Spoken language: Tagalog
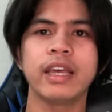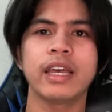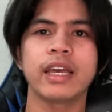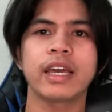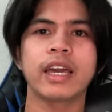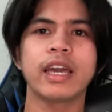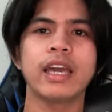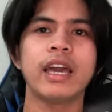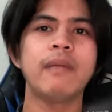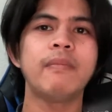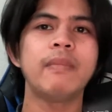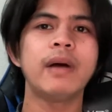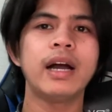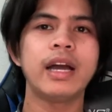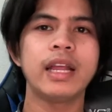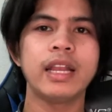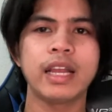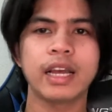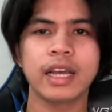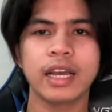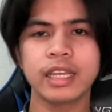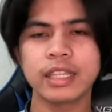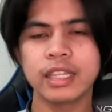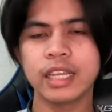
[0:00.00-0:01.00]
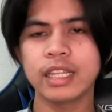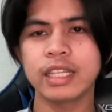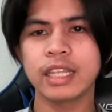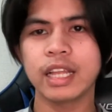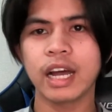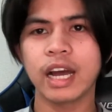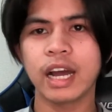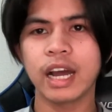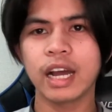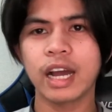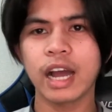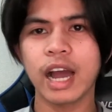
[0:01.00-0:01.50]
Kaya mahalaga din
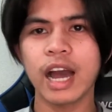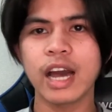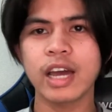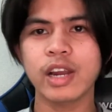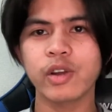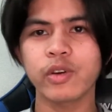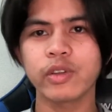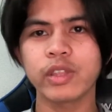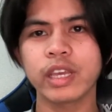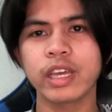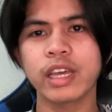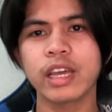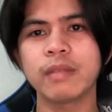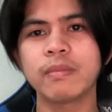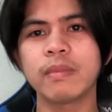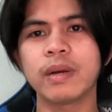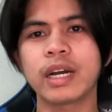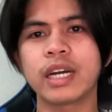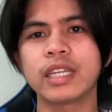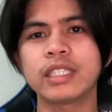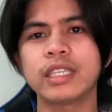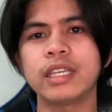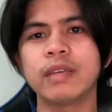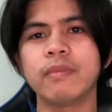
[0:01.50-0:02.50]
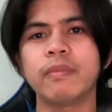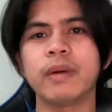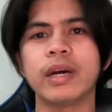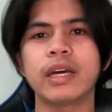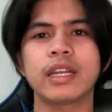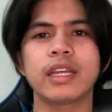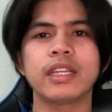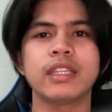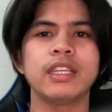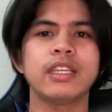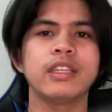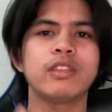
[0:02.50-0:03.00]
ang araw na yan mga chi
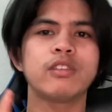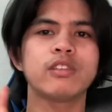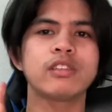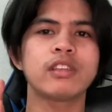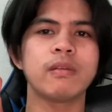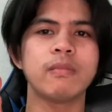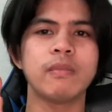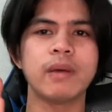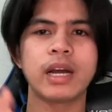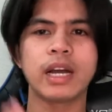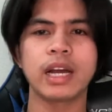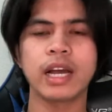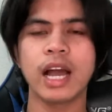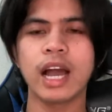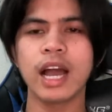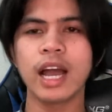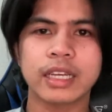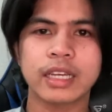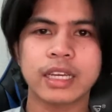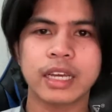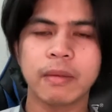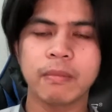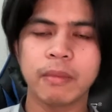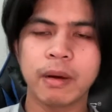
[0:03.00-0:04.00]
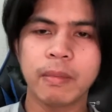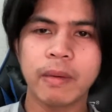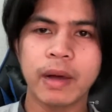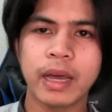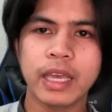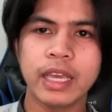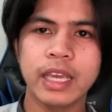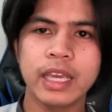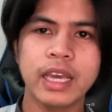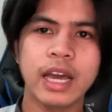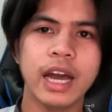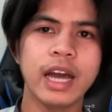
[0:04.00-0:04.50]
para dito sa mga
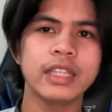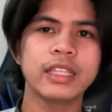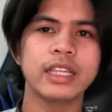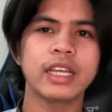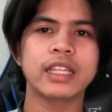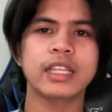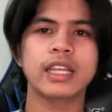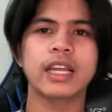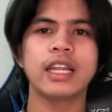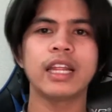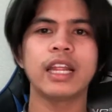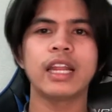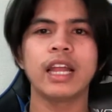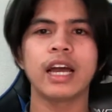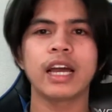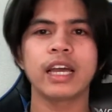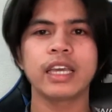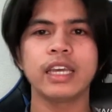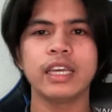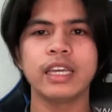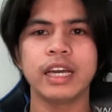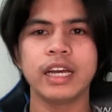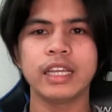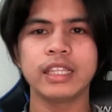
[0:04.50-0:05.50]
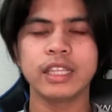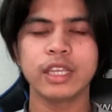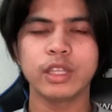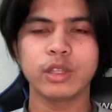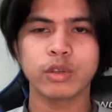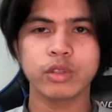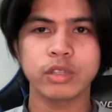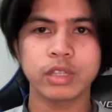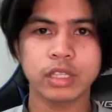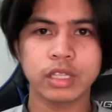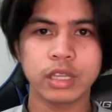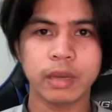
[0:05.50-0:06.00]
kababaihan at kalalakihan
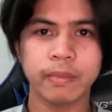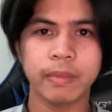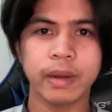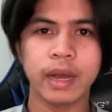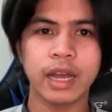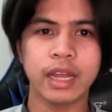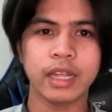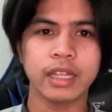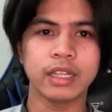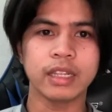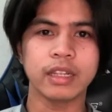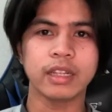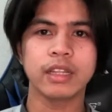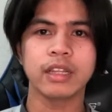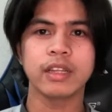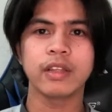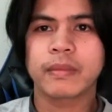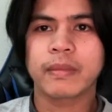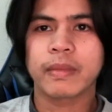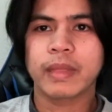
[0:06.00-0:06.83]
dito sa Japan.